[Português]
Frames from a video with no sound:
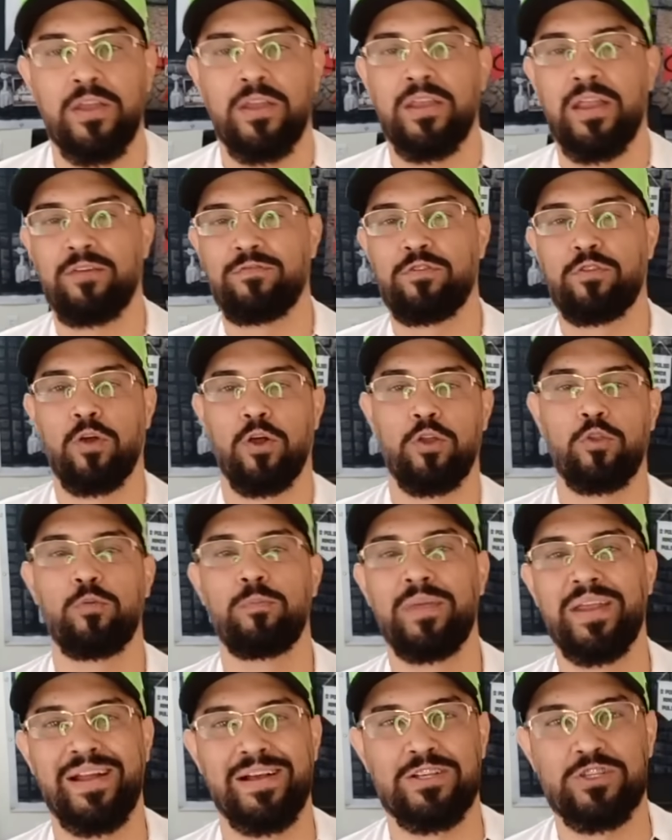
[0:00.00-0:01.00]
na vitória do
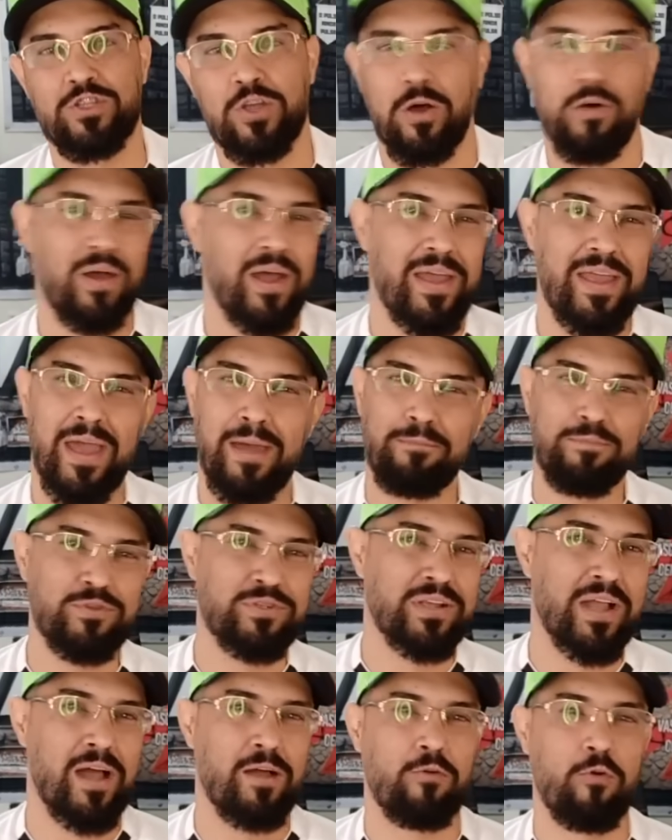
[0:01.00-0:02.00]
Mirassol. É, é
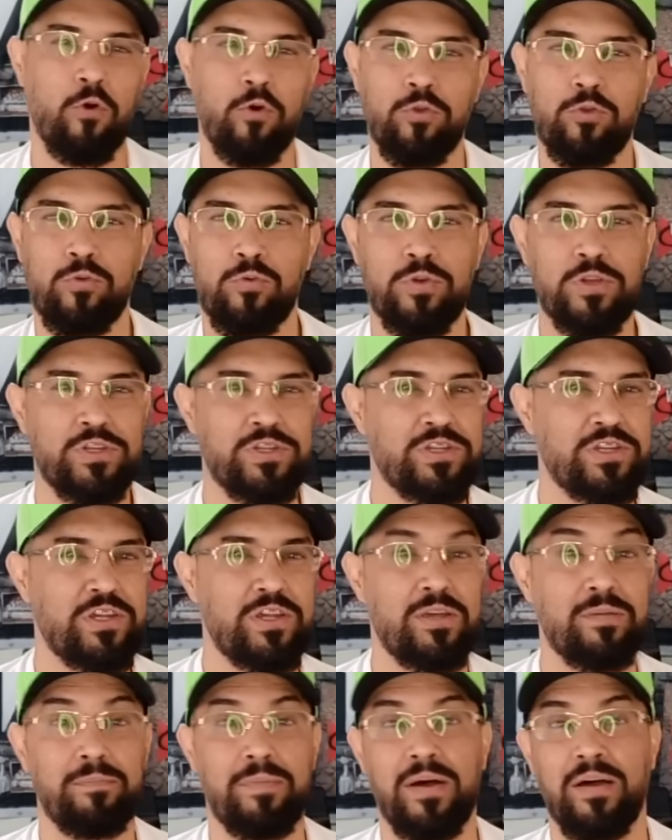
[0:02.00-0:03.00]
buscar gol do
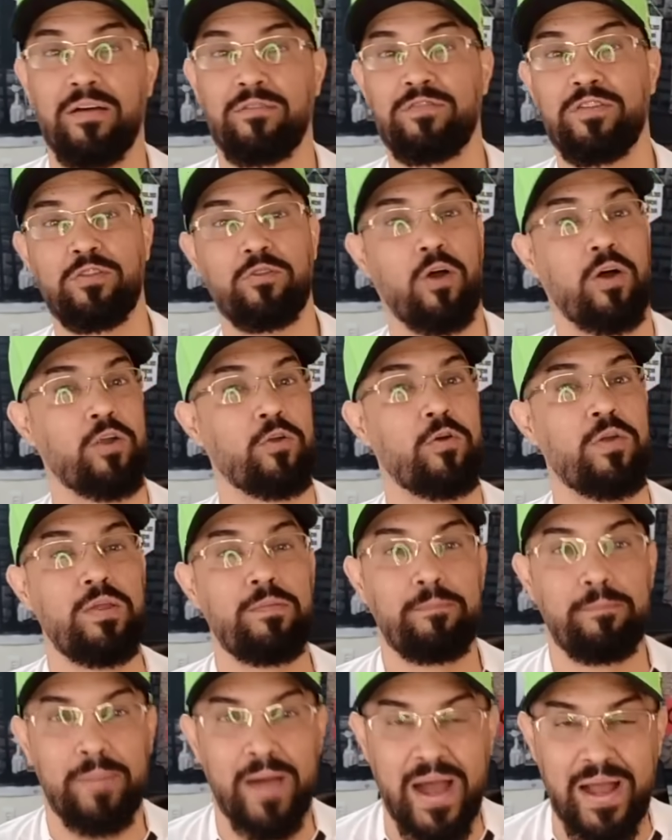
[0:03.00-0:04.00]
Curitiba, vitória ou
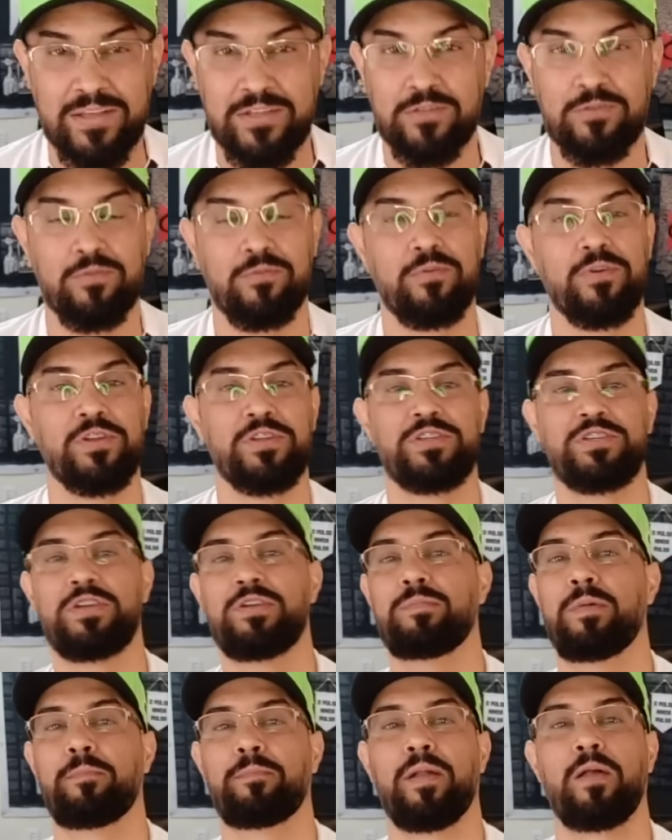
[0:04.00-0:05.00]
empate do
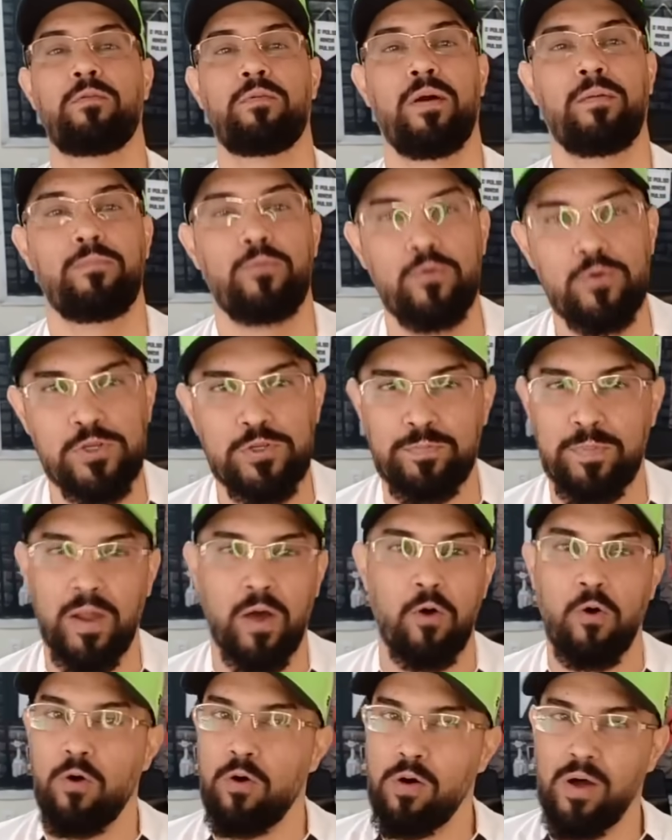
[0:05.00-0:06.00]
Curitiba para uma múltipla
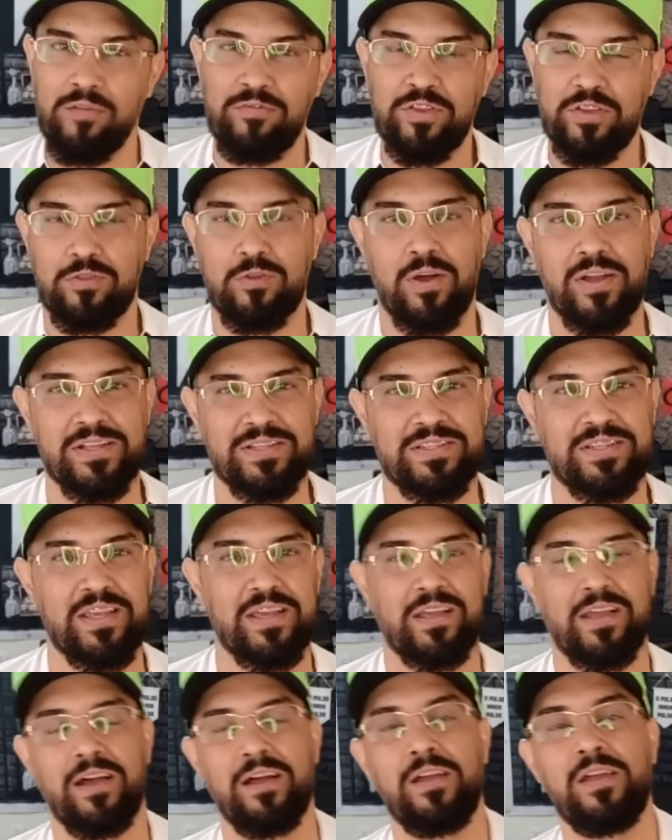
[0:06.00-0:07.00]
ou a vitória
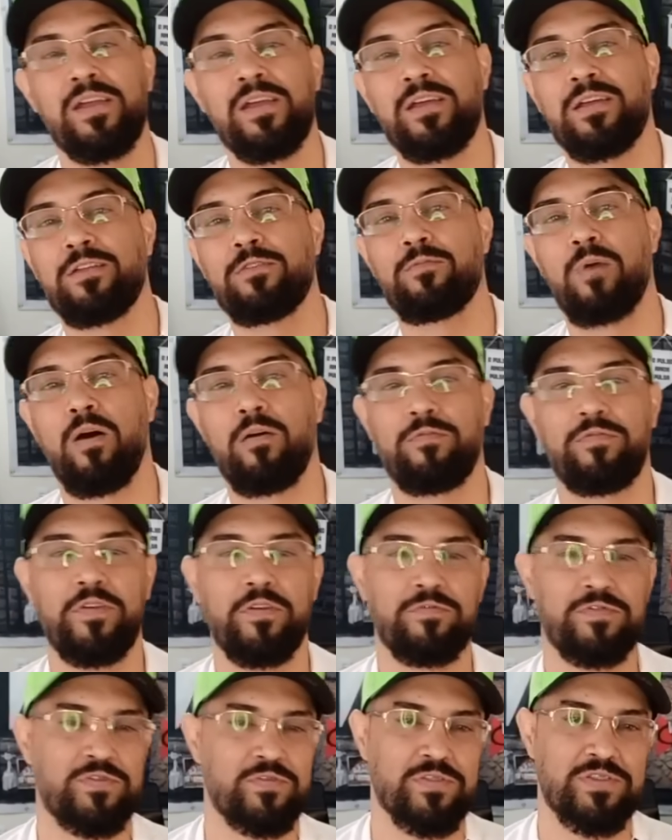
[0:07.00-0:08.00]
seca no ao
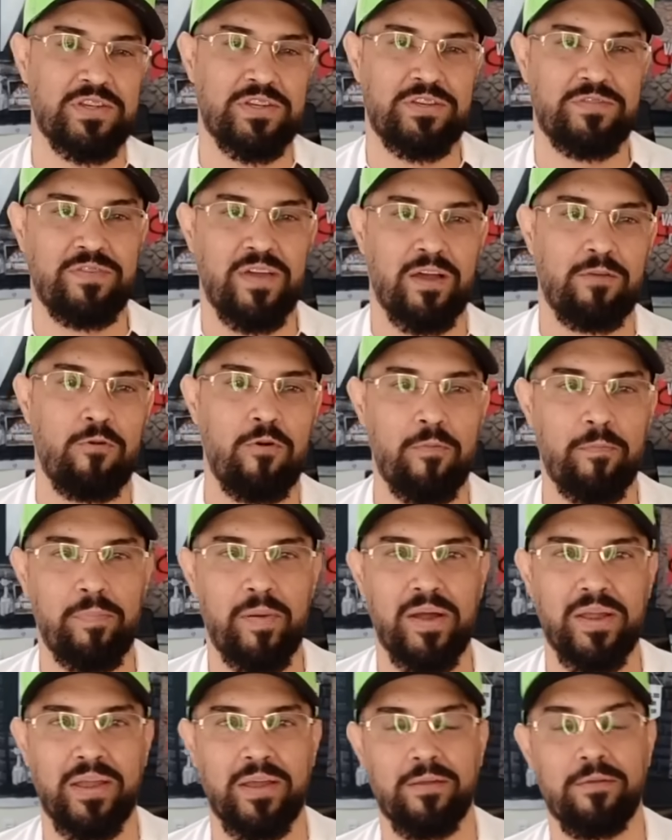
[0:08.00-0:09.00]
vivo, se você estiver
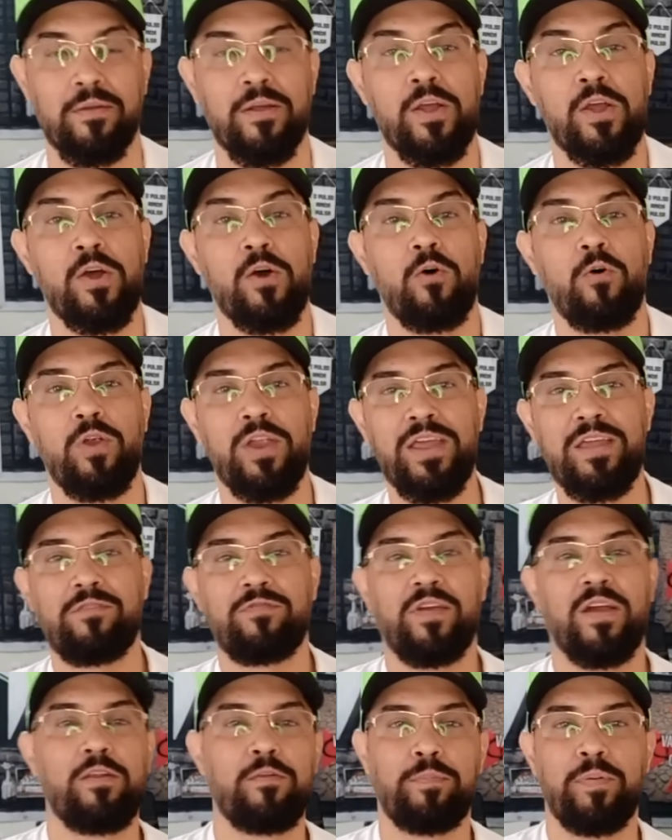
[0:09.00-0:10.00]
acompanhando. O
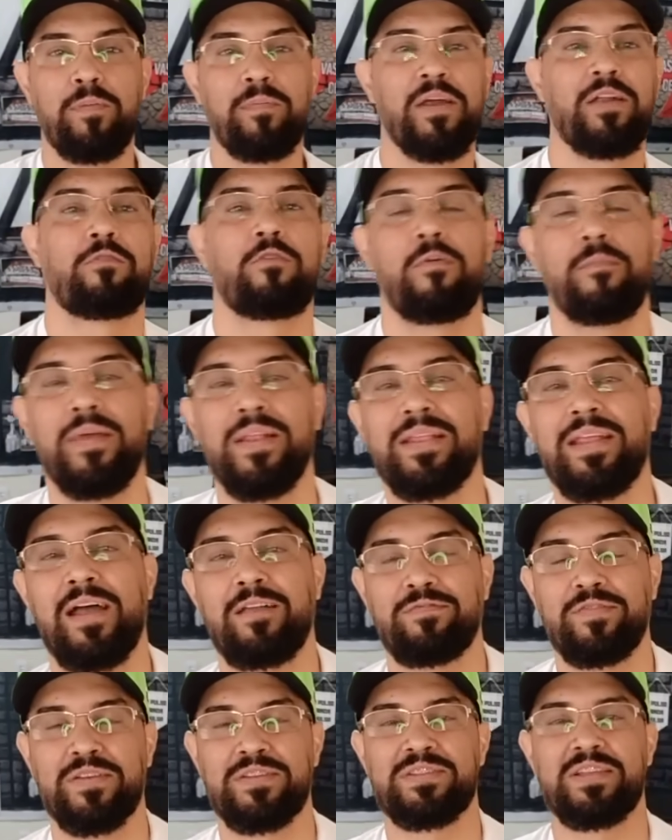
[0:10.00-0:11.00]
link fica no primeiro
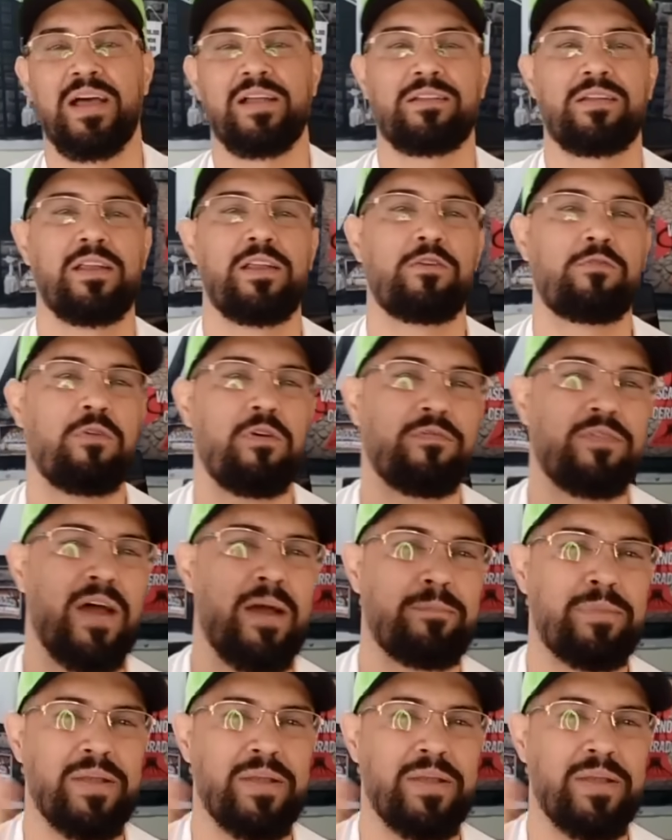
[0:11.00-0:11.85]
comentário fixado, clicou, vai